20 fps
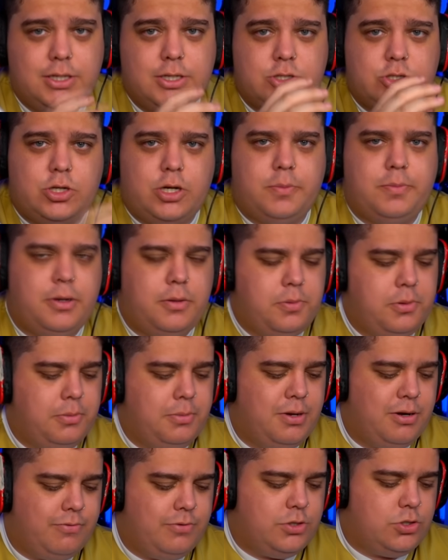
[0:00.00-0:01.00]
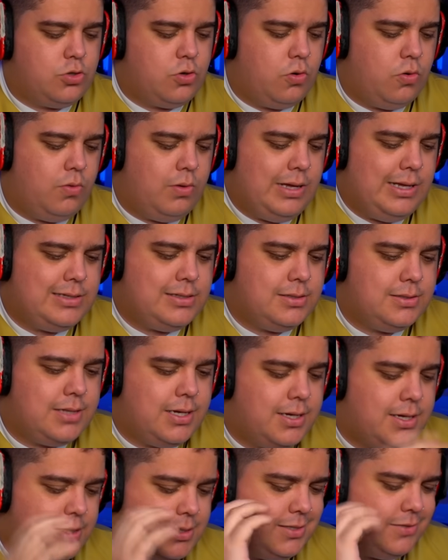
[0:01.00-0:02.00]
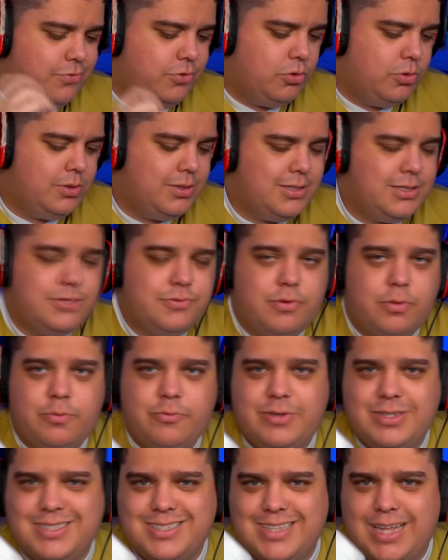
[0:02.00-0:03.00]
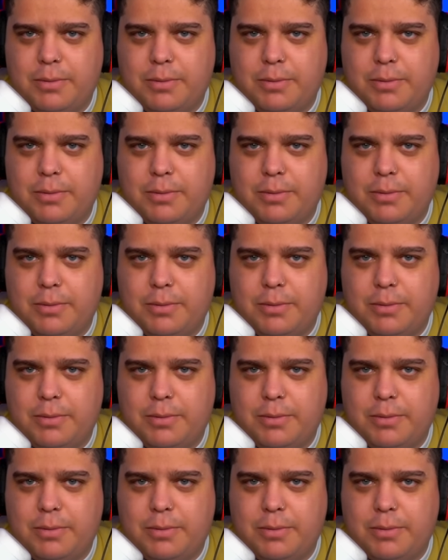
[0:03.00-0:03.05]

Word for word: só que pela primeira vez com essas arqueiras evoluídas e vamos ver se dá